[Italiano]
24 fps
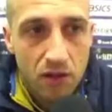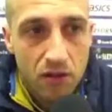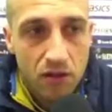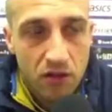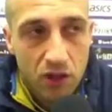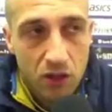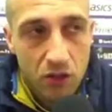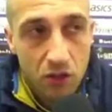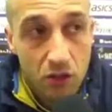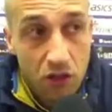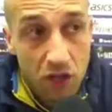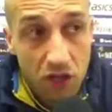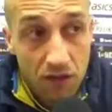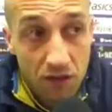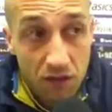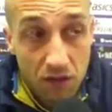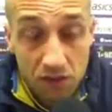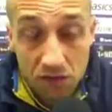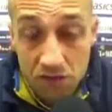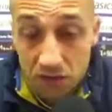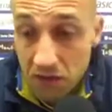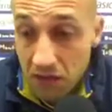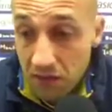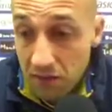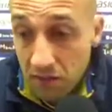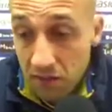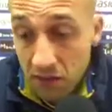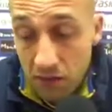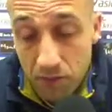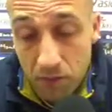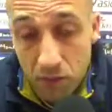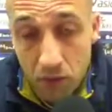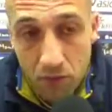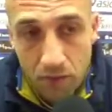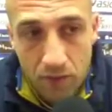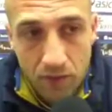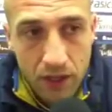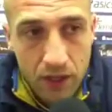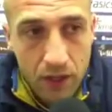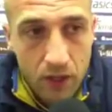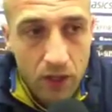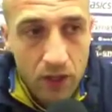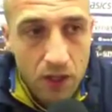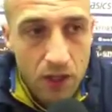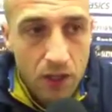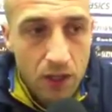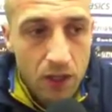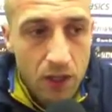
consecutivi, sembra più o meno,